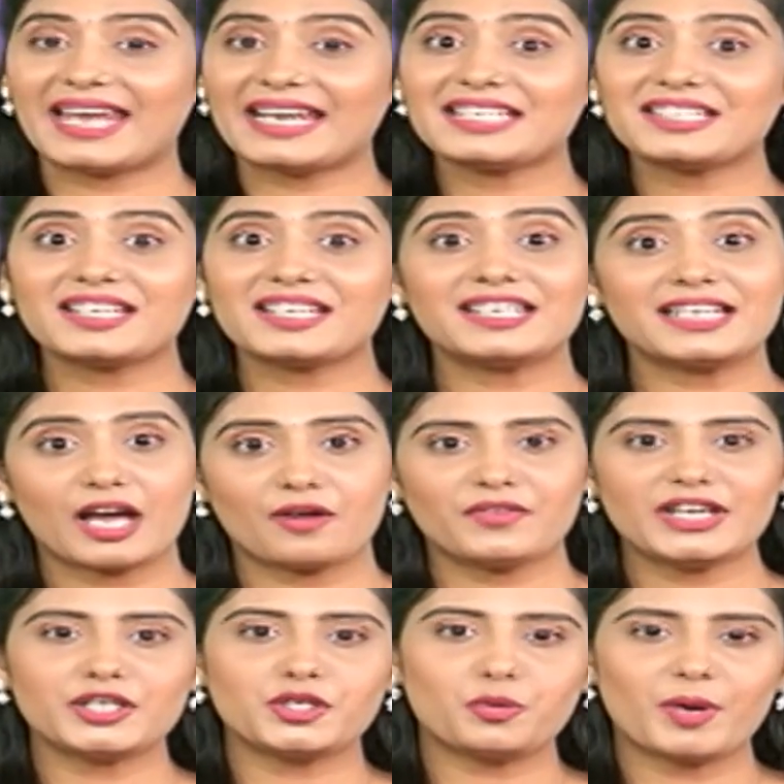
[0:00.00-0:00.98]
எடிட்டர்
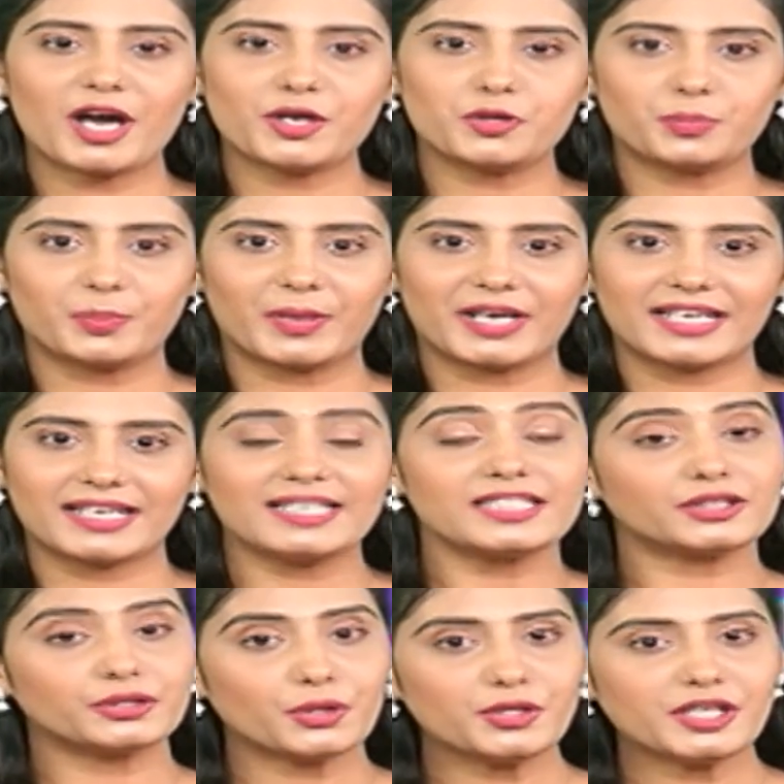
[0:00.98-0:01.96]
நவீன் குமார் உட்பட
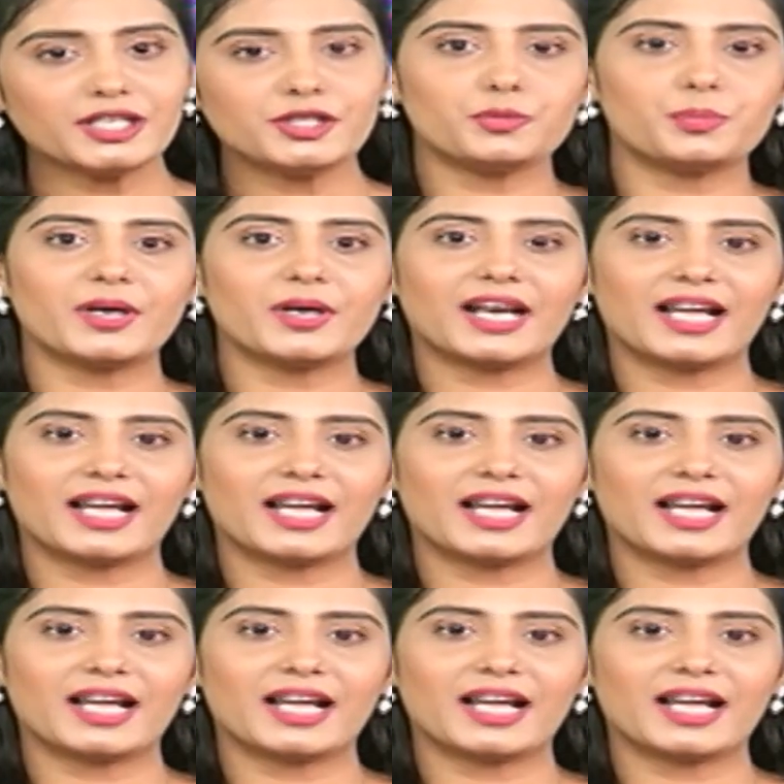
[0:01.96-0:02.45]
தொழில்நுட்ப